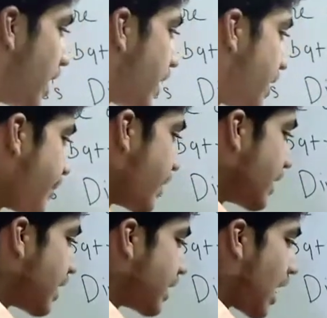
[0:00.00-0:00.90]
अगर
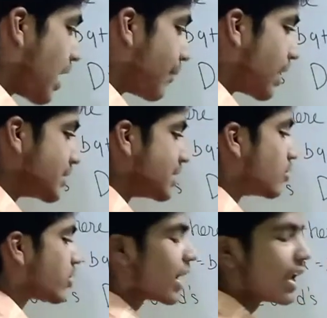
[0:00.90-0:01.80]
रिमाइंडर यहाँ हमारा
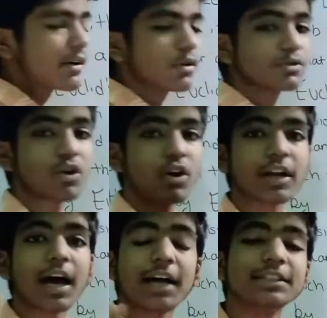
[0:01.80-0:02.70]
ज़ीरो के अलावा कुछ
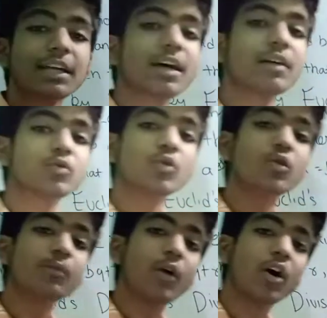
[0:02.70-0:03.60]
और आ जाता
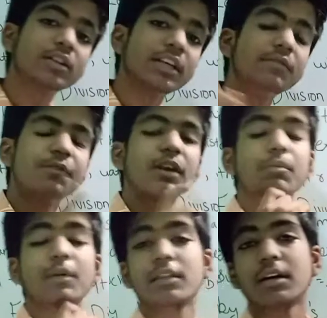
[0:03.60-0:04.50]
तो बहुत ही
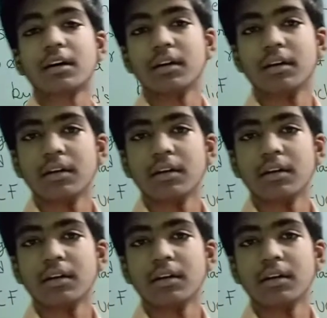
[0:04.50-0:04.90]
फ़र्क पड़ता